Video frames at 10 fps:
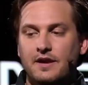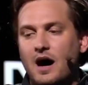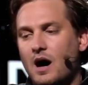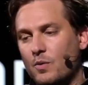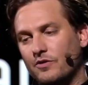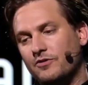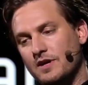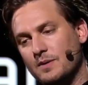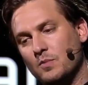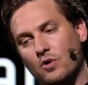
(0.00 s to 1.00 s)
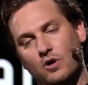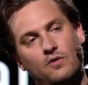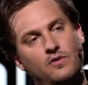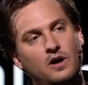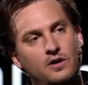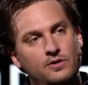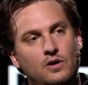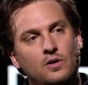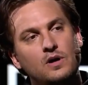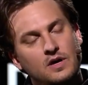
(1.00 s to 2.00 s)
Và bây giờ, người ta thấy nhiều
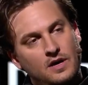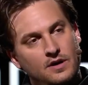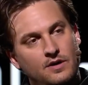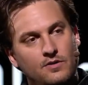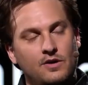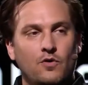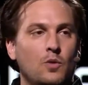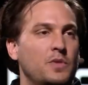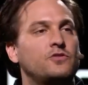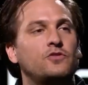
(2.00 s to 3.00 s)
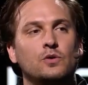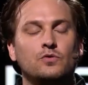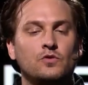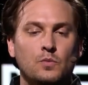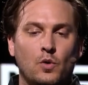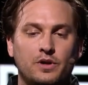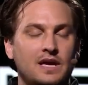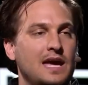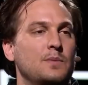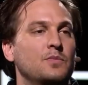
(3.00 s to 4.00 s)
người tham gia hơn vào trò chơi, đã
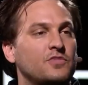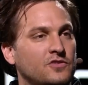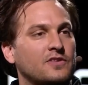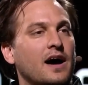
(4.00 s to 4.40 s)
phong cách hơn.